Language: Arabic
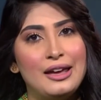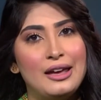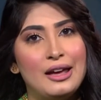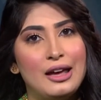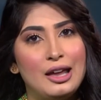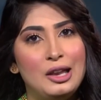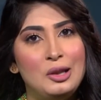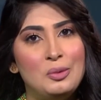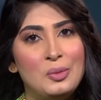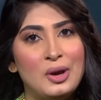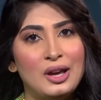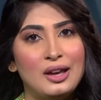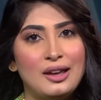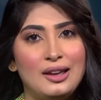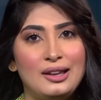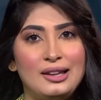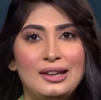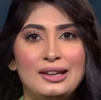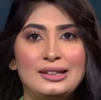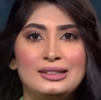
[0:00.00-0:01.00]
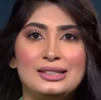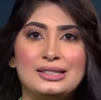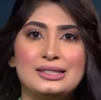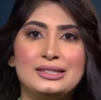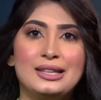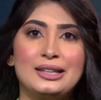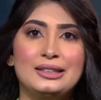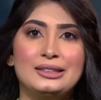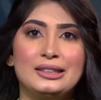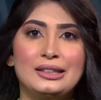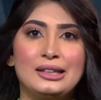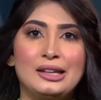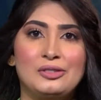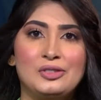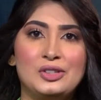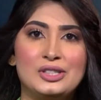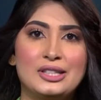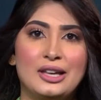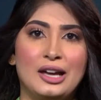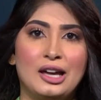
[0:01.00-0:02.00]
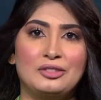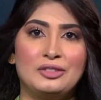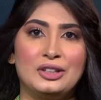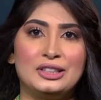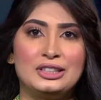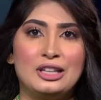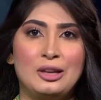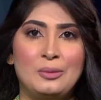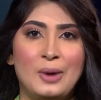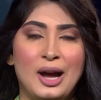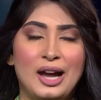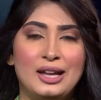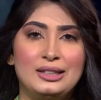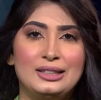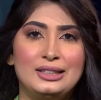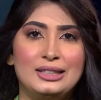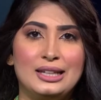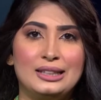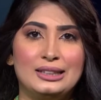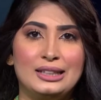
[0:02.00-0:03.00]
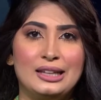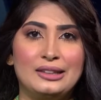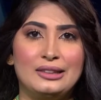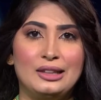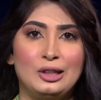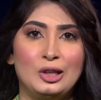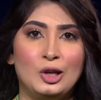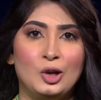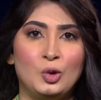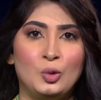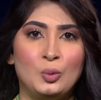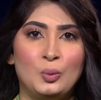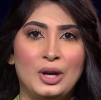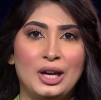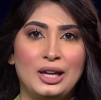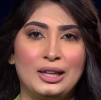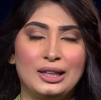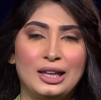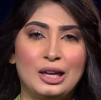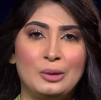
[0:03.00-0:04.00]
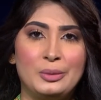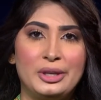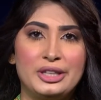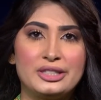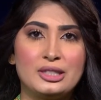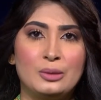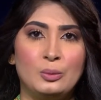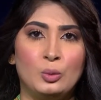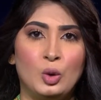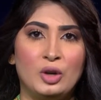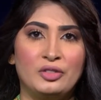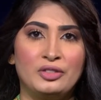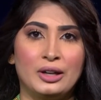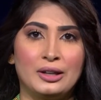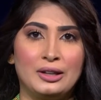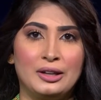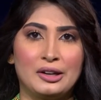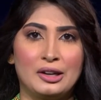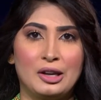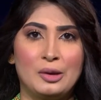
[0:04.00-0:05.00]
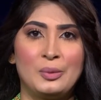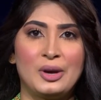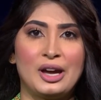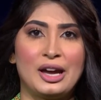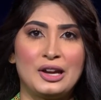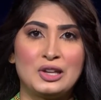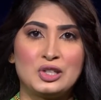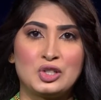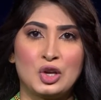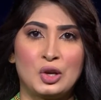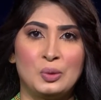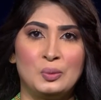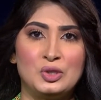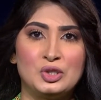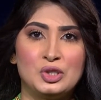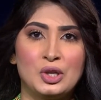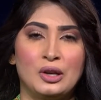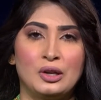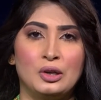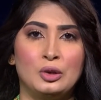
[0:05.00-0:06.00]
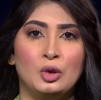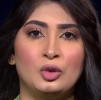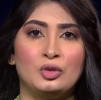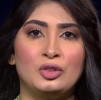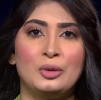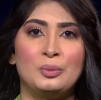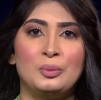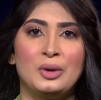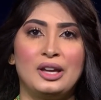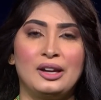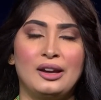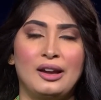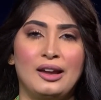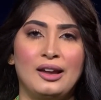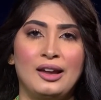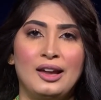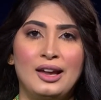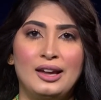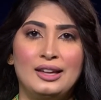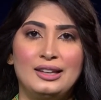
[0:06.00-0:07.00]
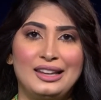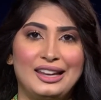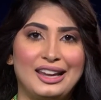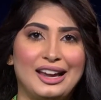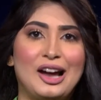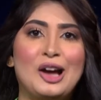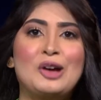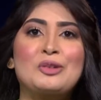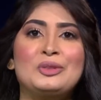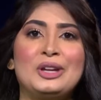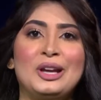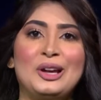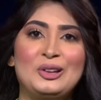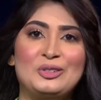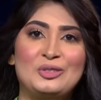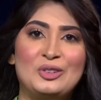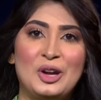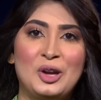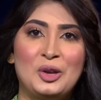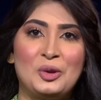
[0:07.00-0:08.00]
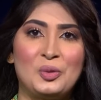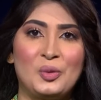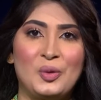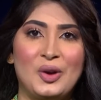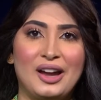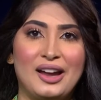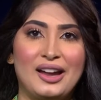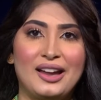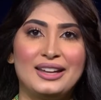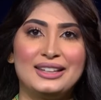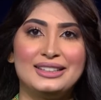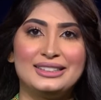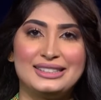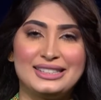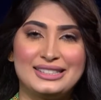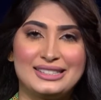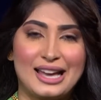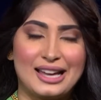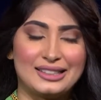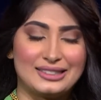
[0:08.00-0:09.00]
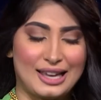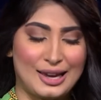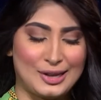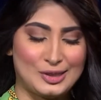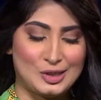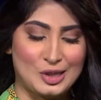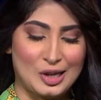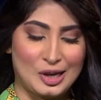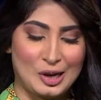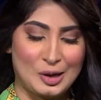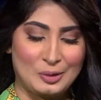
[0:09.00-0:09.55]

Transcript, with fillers: المقالات الصادرة في صحافتنا المحلية لهذا اليوم الخميس الموافق للرابع عشر من شهر نوفمبر لعام 2019